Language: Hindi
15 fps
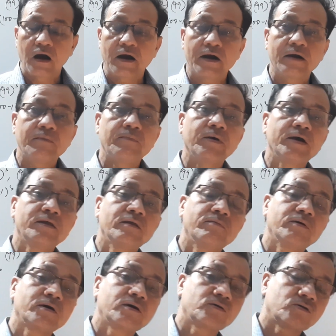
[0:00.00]
अगर बाई
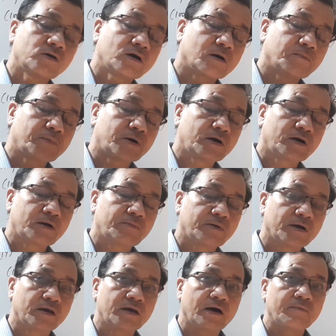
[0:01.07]
दबा किसी कम्पिटेटिव
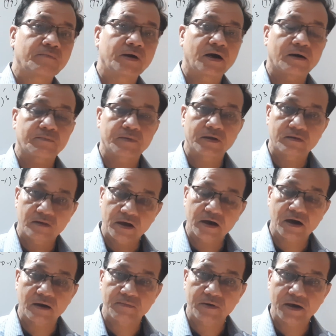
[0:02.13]
एग्जाम में आपने
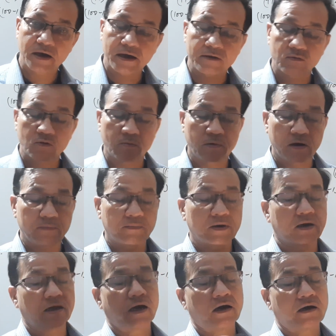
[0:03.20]
देखा भी है तो वहाँ पर
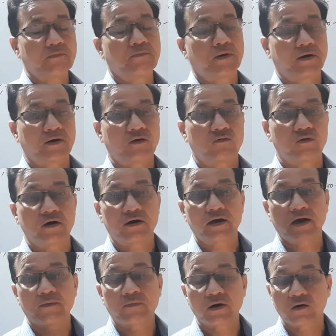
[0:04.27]
क्या कि पर्टिकुलर
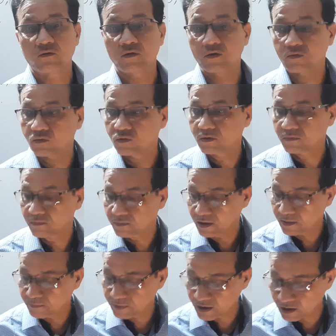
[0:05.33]
टाइप का कोई रूल
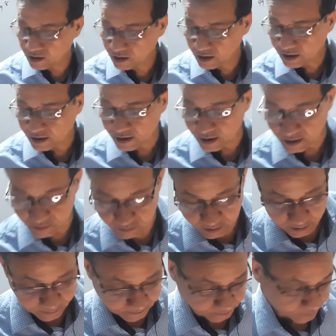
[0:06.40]
वहाँ पर लग रहा
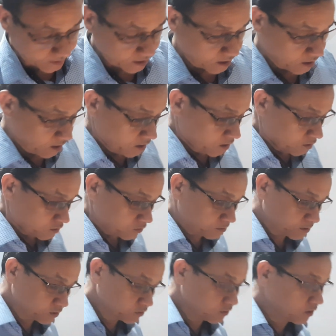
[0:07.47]
था तो
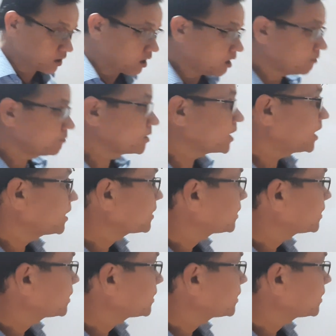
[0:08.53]
बच्चों हम क्या